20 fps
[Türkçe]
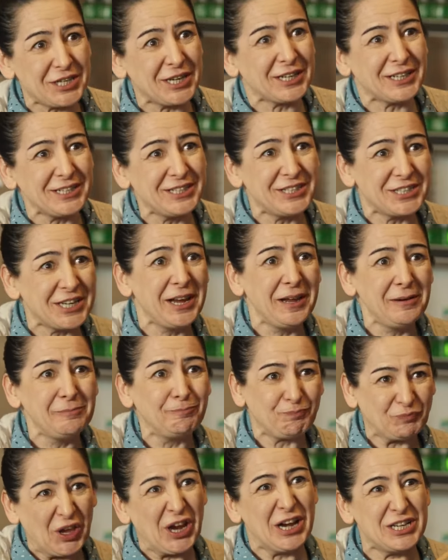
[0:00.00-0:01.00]
çekince
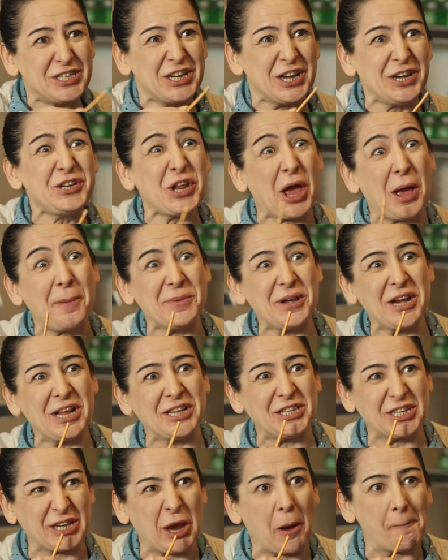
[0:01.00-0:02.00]
geleceğini tahmin
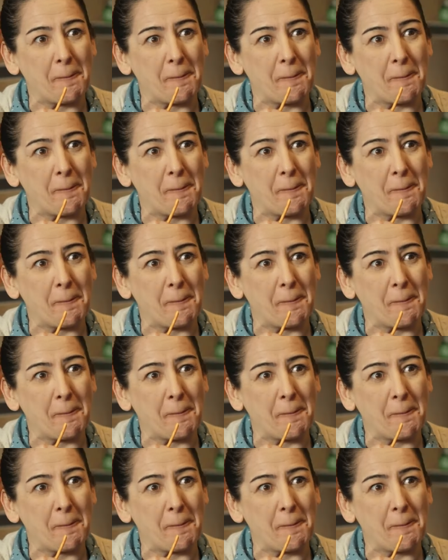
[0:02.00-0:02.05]
ettik.